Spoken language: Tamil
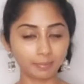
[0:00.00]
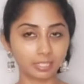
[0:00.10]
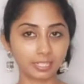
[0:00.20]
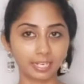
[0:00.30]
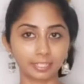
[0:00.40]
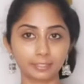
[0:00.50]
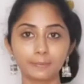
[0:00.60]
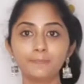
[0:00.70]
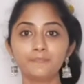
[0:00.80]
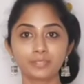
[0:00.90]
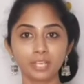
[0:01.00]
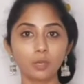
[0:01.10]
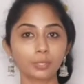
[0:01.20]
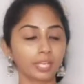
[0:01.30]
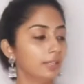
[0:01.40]
நமக்கு கிடைக்குது
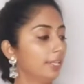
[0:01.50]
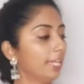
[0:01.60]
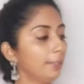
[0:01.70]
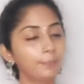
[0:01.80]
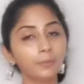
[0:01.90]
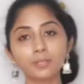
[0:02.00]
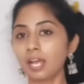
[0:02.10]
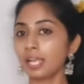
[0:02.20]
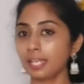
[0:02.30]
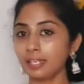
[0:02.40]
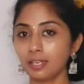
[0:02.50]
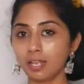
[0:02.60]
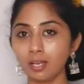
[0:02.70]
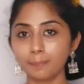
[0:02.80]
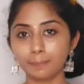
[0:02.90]
ஓகே இப்போ நான்
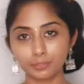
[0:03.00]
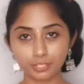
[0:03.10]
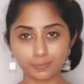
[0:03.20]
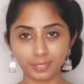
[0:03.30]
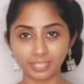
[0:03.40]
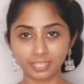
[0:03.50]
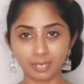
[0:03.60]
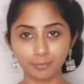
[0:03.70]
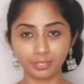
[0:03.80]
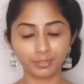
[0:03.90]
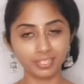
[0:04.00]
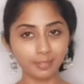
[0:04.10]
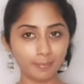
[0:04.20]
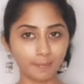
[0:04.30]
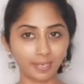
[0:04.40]
என்னெல்லாம் பர்ச்சேஸ் பண்ணியிருக்கேன் அப்படிங்கிறத
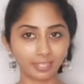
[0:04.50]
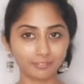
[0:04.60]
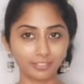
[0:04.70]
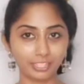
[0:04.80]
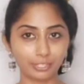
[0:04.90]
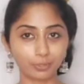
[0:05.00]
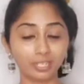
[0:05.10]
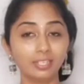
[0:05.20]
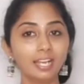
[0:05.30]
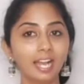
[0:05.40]
நம்ம பார்க்கலாம் வீடியோக்குள்ளே